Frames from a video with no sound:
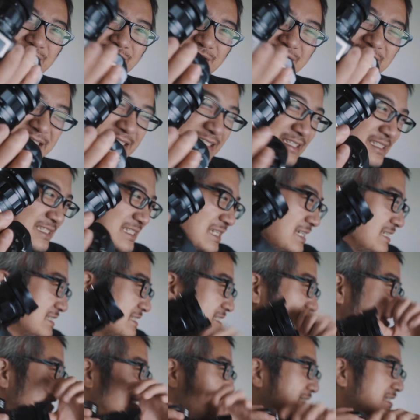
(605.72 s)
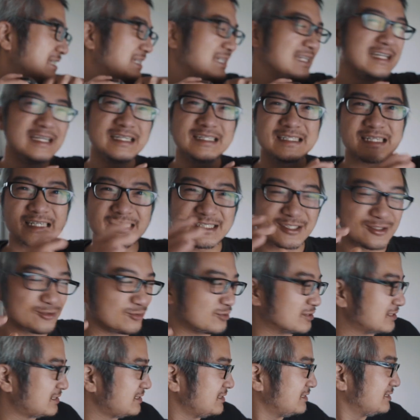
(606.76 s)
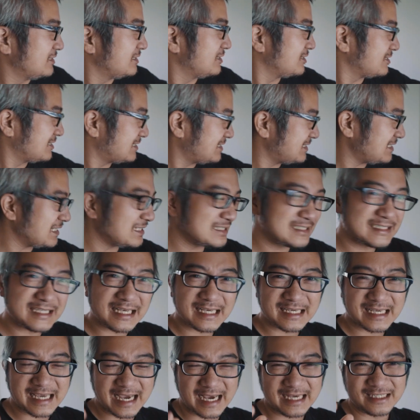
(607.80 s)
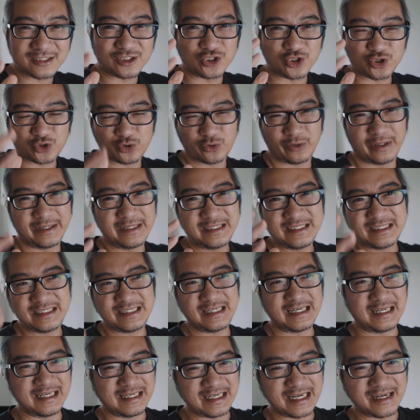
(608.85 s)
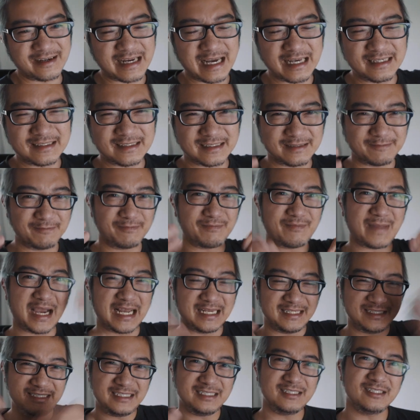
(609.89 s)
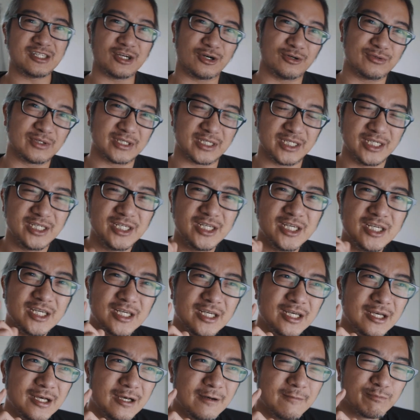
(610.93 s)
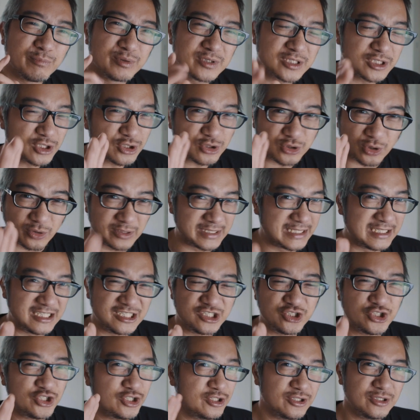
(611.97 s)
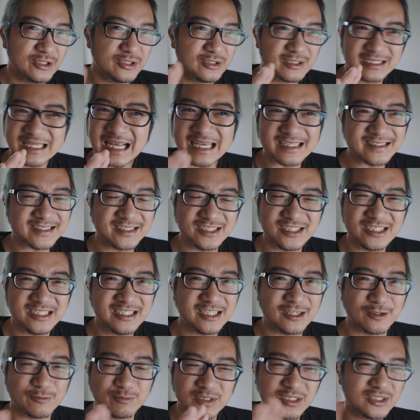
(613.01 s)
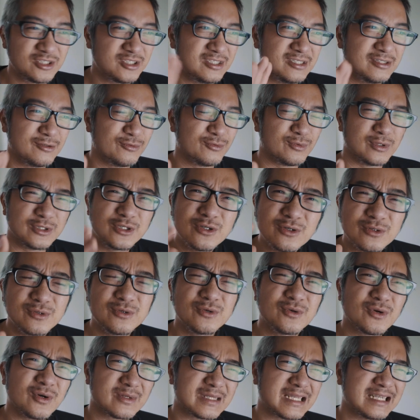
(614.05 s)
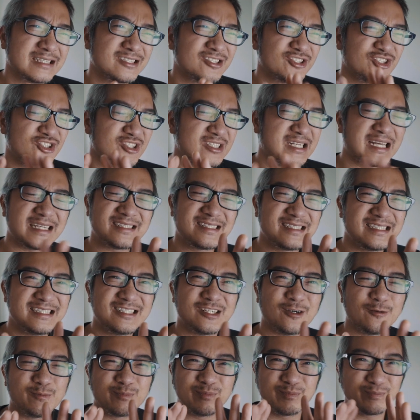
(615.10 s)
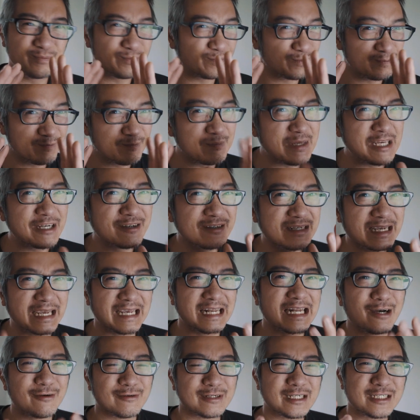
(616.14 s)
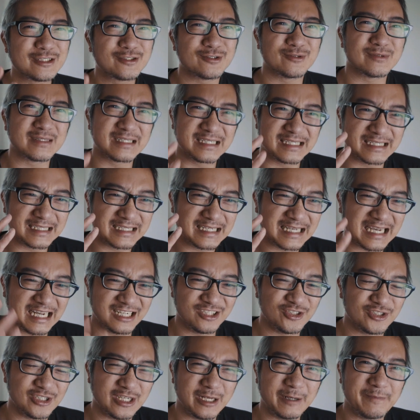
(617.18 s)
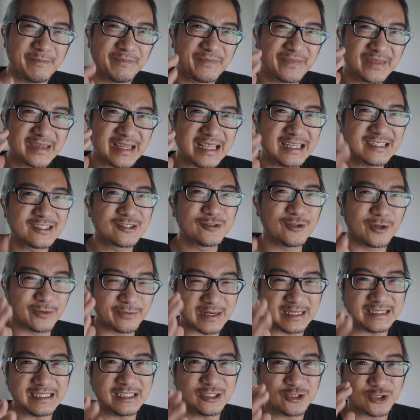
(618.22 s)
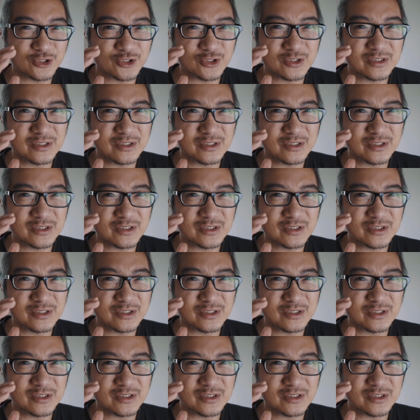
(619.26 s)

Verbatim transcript: 用这个相机，但是我现在开始存钱，要开始买镜头的，不是索尼的 G 大师镜头，不是我用过，但是 G 大师镜头没有给到我那种的感觉，但是我发现